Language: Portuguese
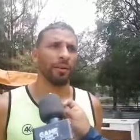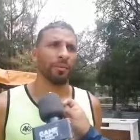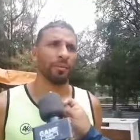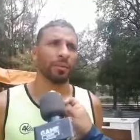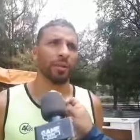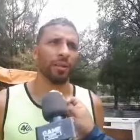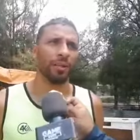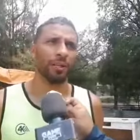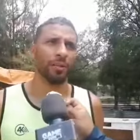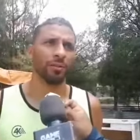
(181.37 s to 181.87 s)
va a
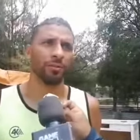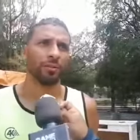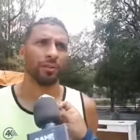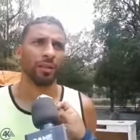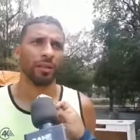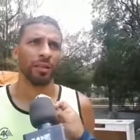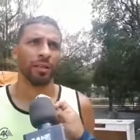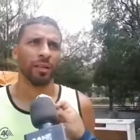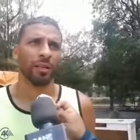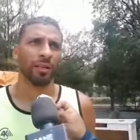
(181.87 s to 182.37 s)
mirar esto
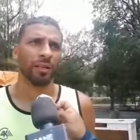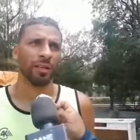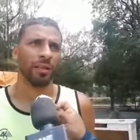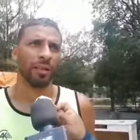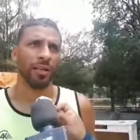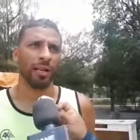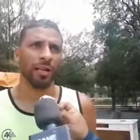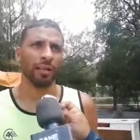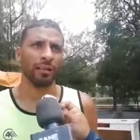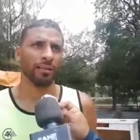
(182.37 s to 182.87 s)
es, es
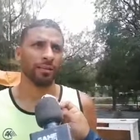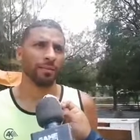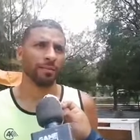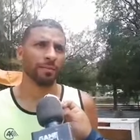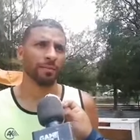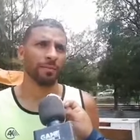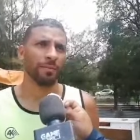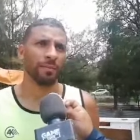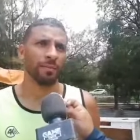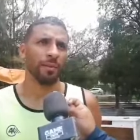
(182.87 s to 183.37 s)
Alex,
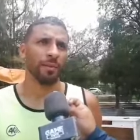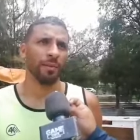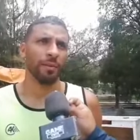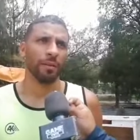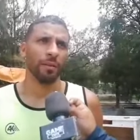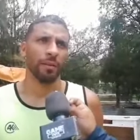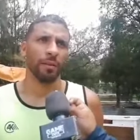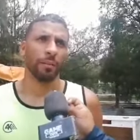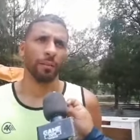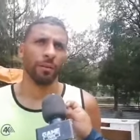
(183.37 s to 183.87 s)

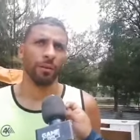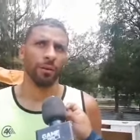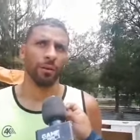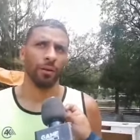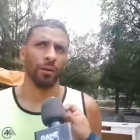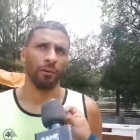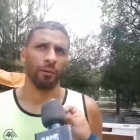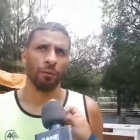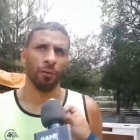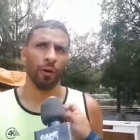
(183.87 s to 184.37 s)
pero
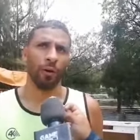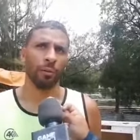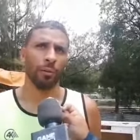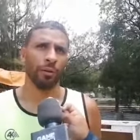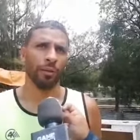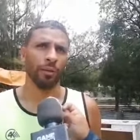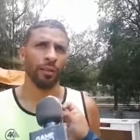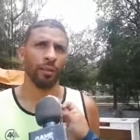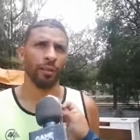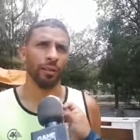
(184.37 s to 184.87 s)
la
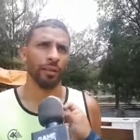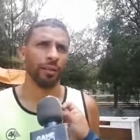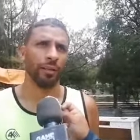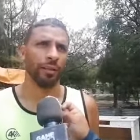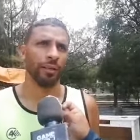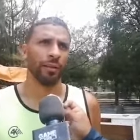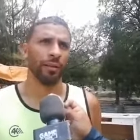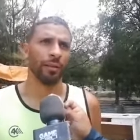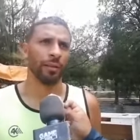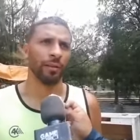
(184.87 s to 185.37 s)
forma que,
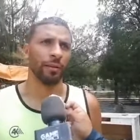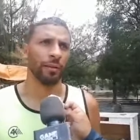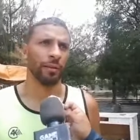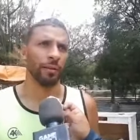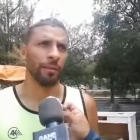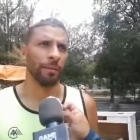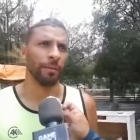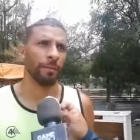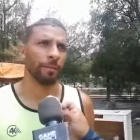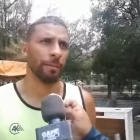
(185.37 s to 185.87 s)
que,
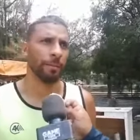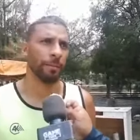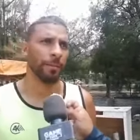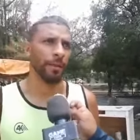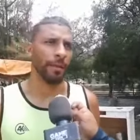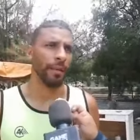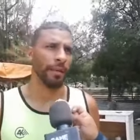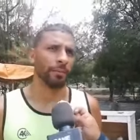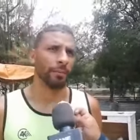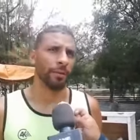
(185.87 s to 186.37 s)

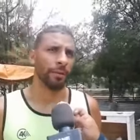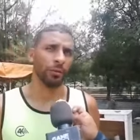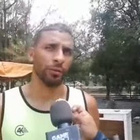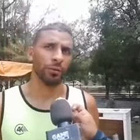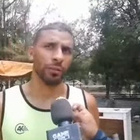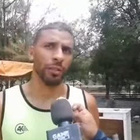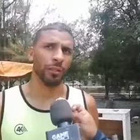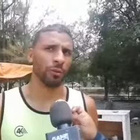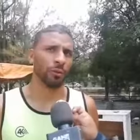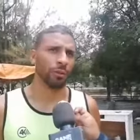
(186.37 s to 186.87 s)
que me ha
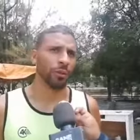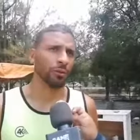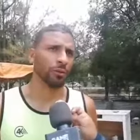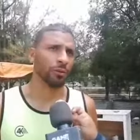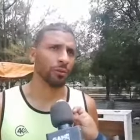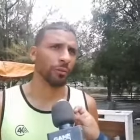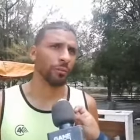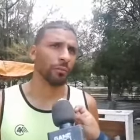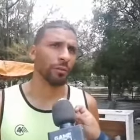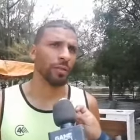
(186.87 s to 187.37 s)
gustado
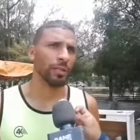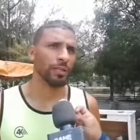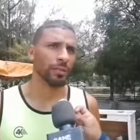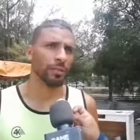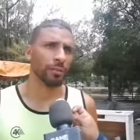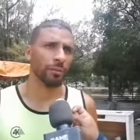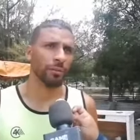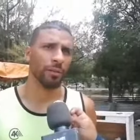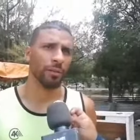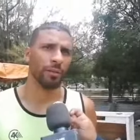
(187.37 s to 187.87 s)
tanto de
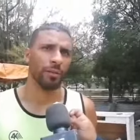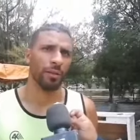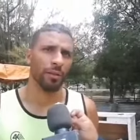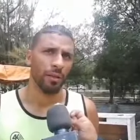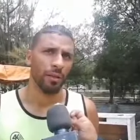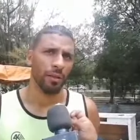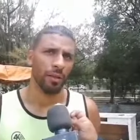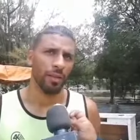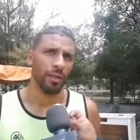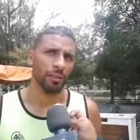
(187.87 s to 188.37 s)
Bístamo
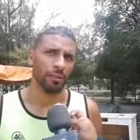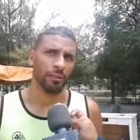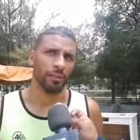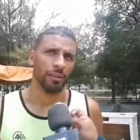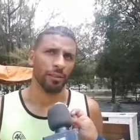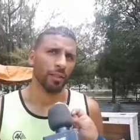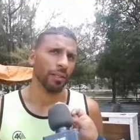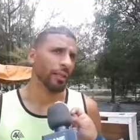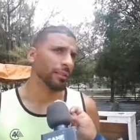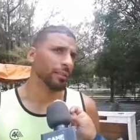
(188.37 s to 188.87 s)
es
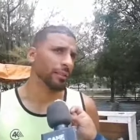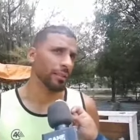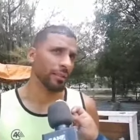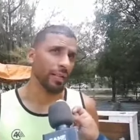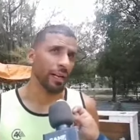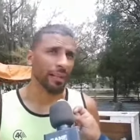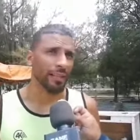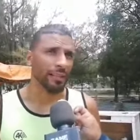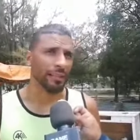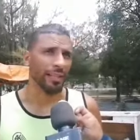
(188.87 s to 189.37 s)
de la
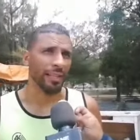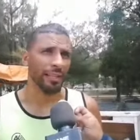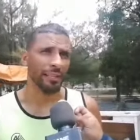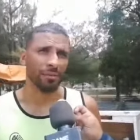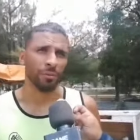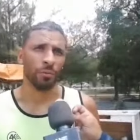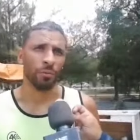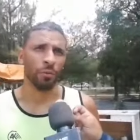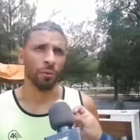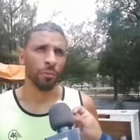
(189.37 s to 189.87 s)
ciudad, que
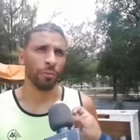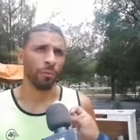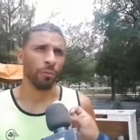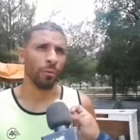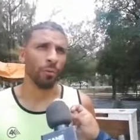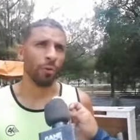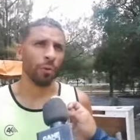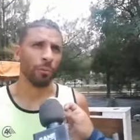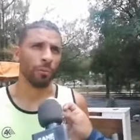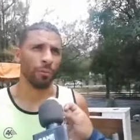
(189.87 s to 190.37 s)
es muy
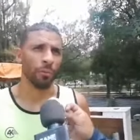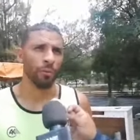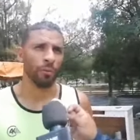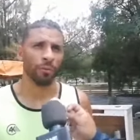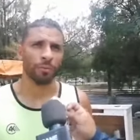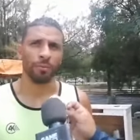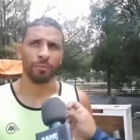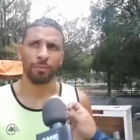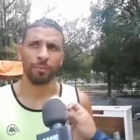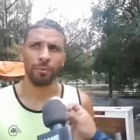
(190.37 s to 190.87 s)
boa, muy,
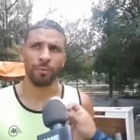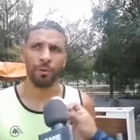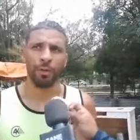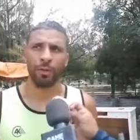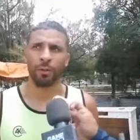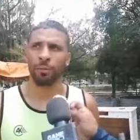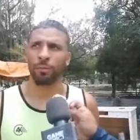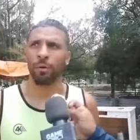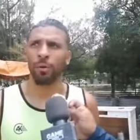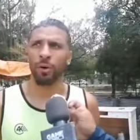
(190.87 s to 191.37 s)
muy
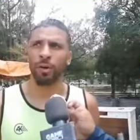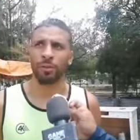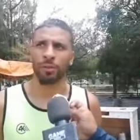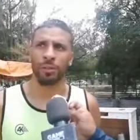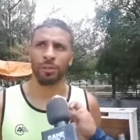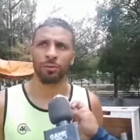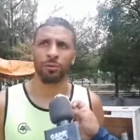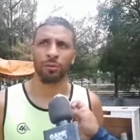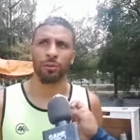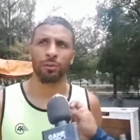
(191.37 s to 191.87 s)

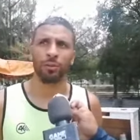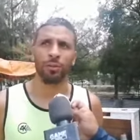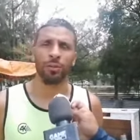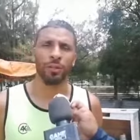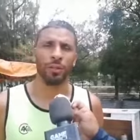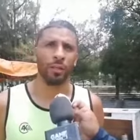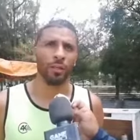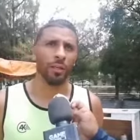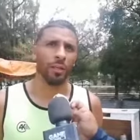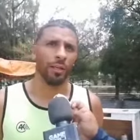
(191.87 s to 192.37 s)
hermosa, todo.
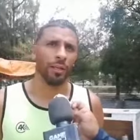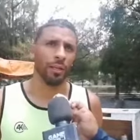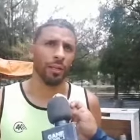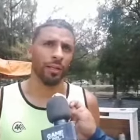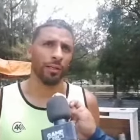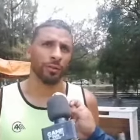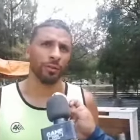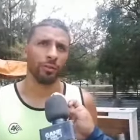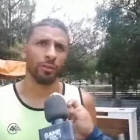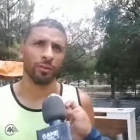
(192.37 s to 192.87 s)

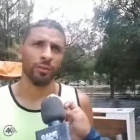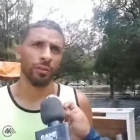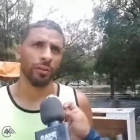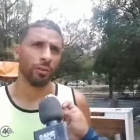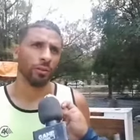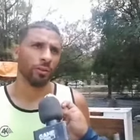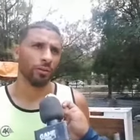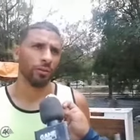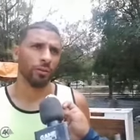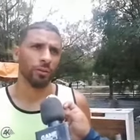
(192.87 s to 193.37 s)
Entonces,
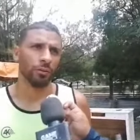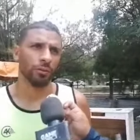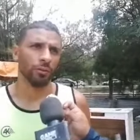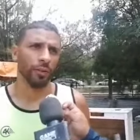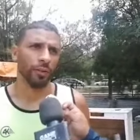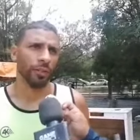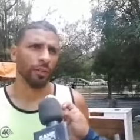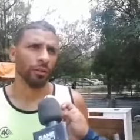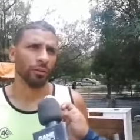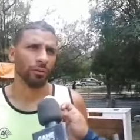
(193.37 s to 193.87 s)
no, no
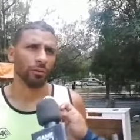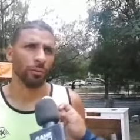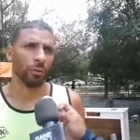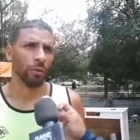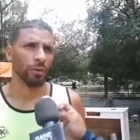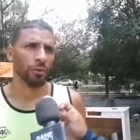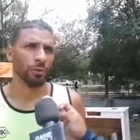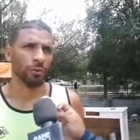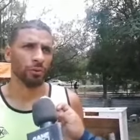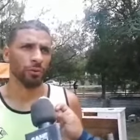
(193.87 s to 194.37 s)
sé, los
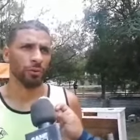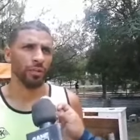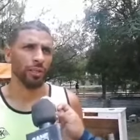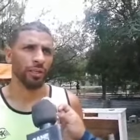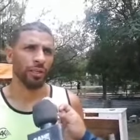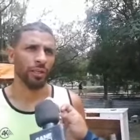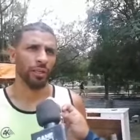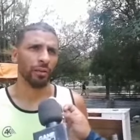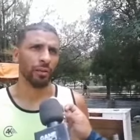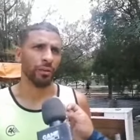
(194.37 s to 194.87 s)
próximos días,
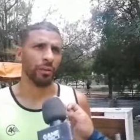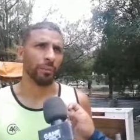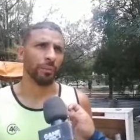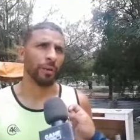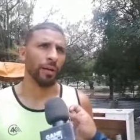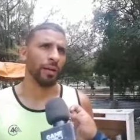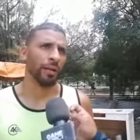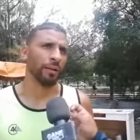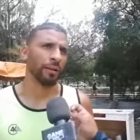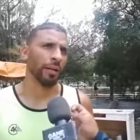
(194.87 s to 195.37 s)
creo que
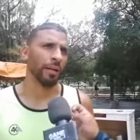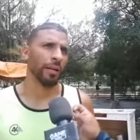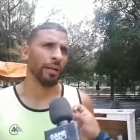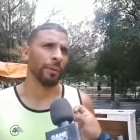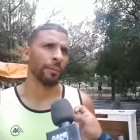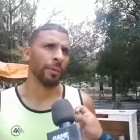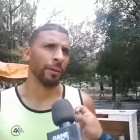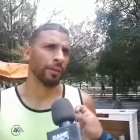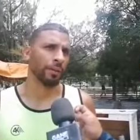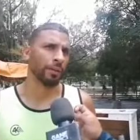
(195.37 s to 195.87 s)
para
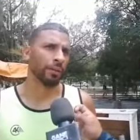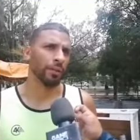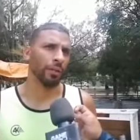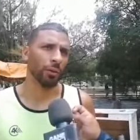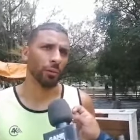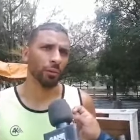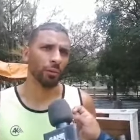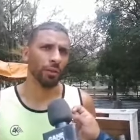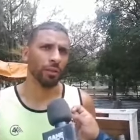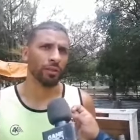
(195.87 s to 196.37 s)
a partir de
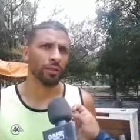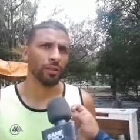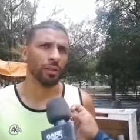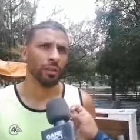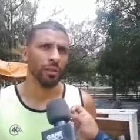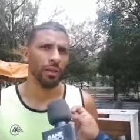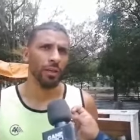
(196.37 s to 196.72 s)
lunes